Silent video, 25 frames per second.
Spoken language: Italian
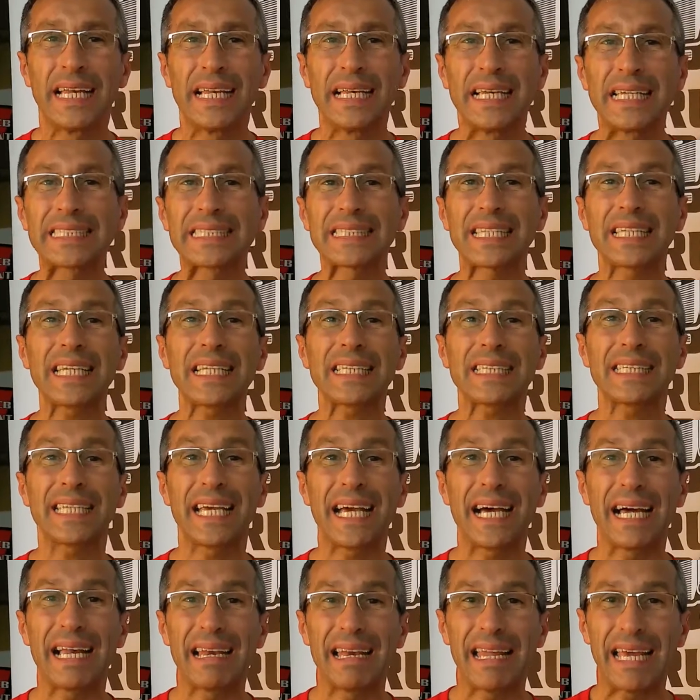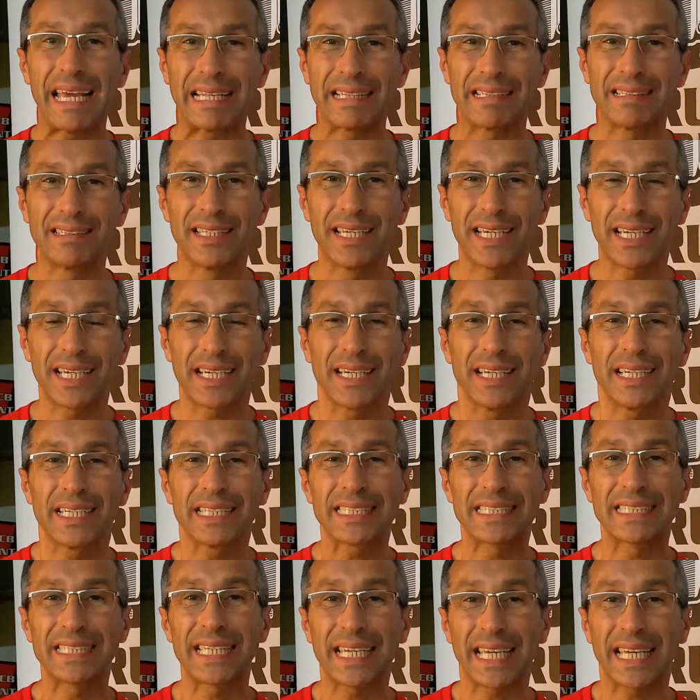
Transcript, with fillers: Le scritte a LED si